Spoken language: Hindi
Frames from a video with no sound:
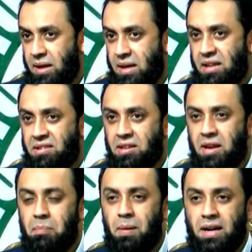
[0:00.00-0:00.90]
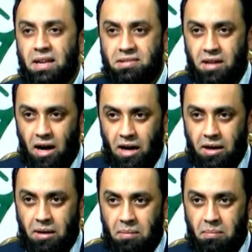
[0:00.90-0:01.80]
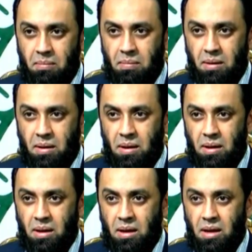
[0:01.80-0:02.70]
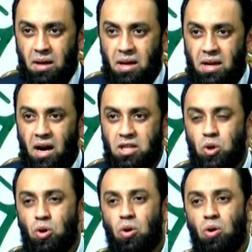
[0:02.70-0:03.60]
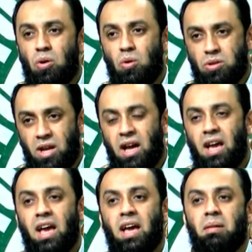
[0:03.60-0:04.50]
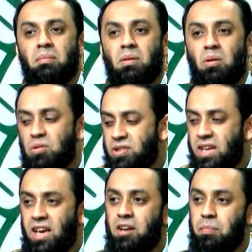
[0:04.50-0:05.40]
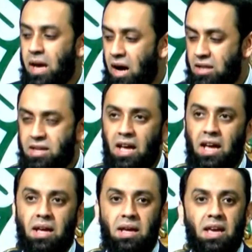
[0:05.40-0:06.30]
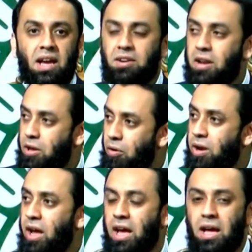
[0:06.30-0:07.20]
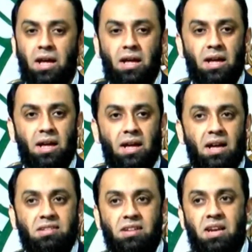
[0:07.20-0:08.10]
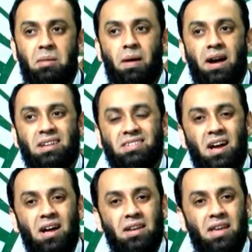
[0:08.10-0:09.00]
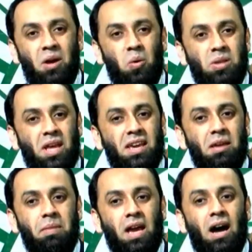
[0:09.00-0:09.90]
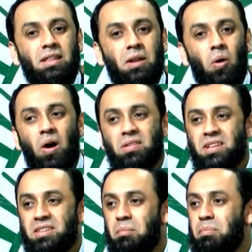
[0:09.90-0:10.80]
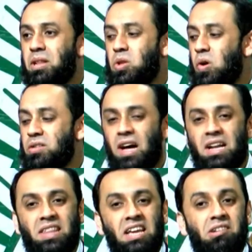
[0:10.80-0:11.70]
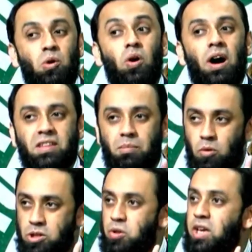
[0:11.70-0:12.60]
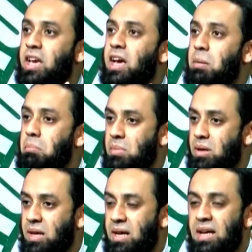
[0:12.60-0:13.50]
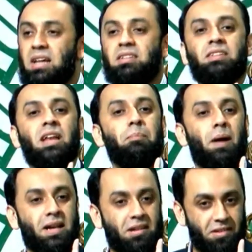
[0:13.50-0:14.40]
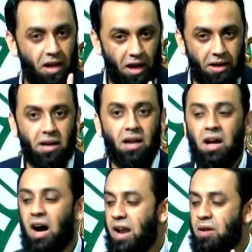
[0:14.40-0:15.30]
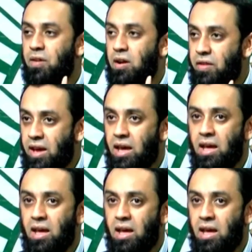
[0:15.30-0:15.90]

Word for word: कि सदर पाकिस्तान का जो अहदा है उसकी एक मियाद है एक टेन्योर है सदर पाकिस्तान के अहदे की मियाद 9 सितंबर 2023 को ख़त्म हो चुकी है सदर पाकिस्तान आरिफ अलवी